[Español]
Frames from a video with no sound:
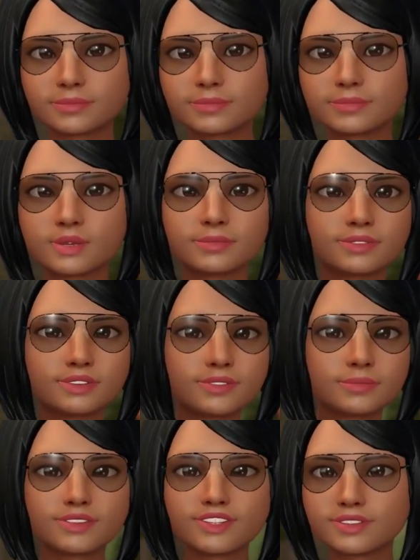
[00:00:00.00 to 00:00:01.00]
Patty
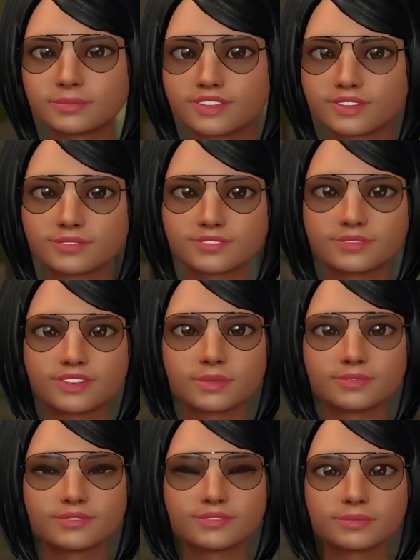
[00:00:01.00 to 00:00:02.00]
notó
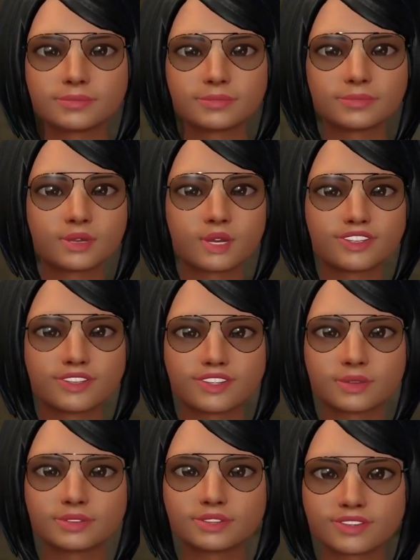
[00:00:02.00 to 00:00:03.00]
inconsistencias,
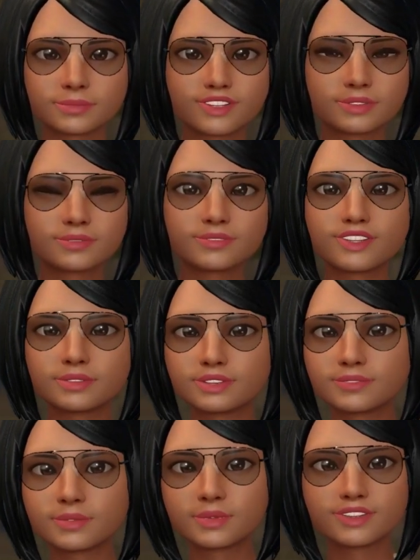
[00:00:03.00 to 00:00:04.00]
comenzó a indagar y el
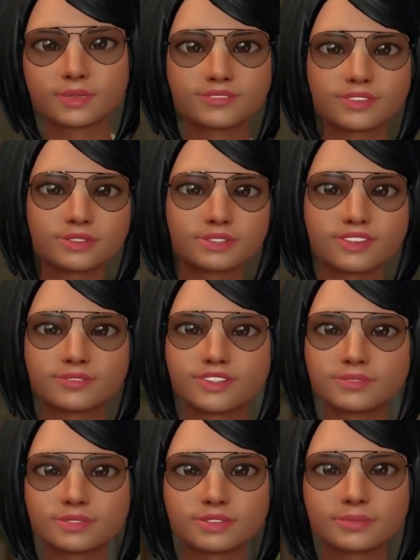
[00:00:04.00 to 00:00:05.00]
resultado son dos
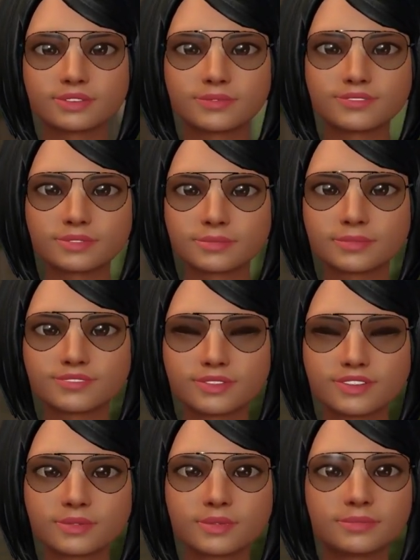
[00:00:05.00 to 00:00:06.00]
nuevas ofertas de
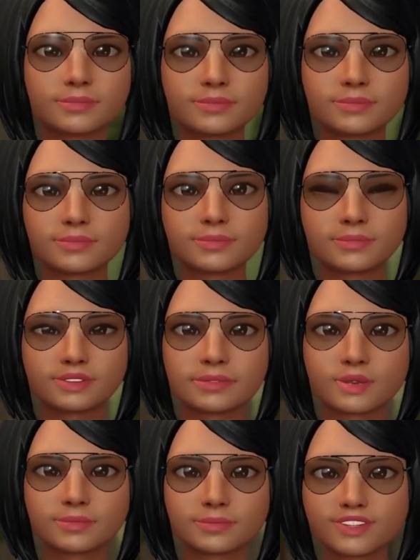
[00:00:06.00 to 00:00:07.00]
trabajo,
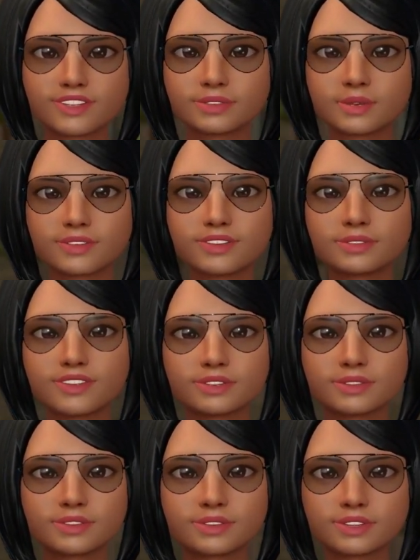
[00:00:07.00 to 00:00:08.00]
los estados
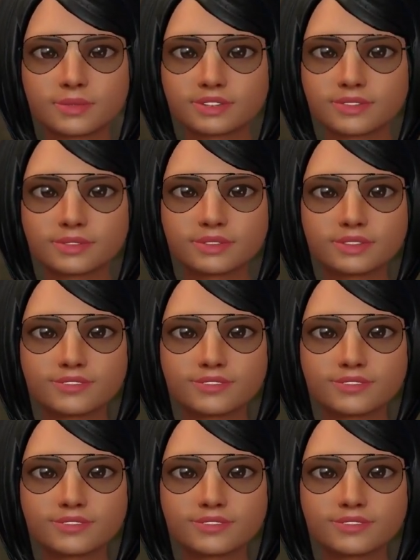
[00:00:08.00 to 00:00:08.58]
financieros corregidos se